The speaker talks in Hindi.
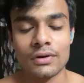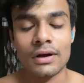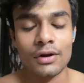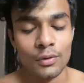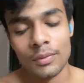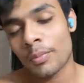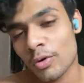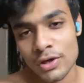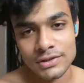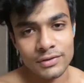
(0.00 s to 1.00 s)
आई होप
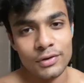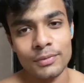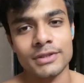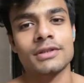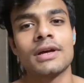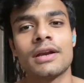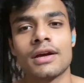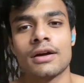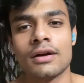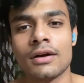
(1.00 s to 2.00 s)
आपको आज का वीडियो पसंद आया
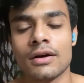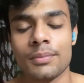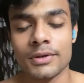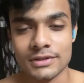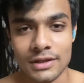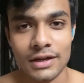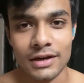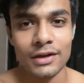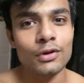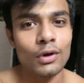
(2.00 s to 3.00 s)
रहेगा अगर पसंद आया
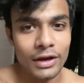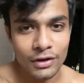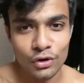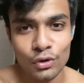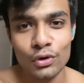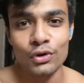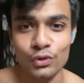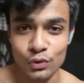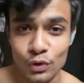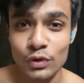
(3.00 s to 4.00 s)
रहेगा तो लाइक करो
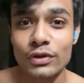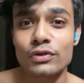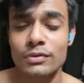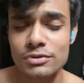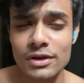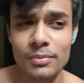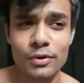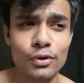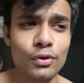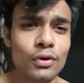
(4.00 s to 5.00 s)
न्यू रहोगे तो सब्सक्राइब
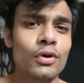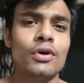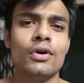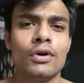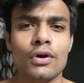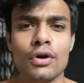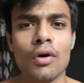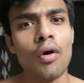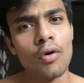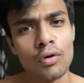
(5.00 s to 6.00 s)
करो
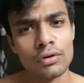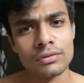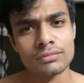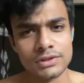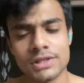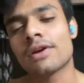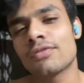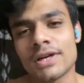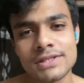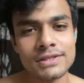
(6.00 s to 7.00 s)
और स्टे
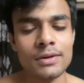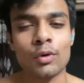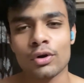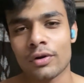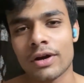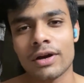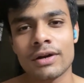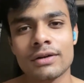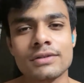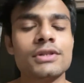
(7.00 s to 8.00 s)
फिट स्टे
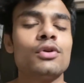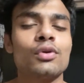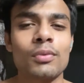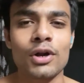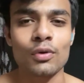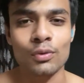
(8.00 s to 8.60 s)
मोटिवेटेड सी यू टुमारो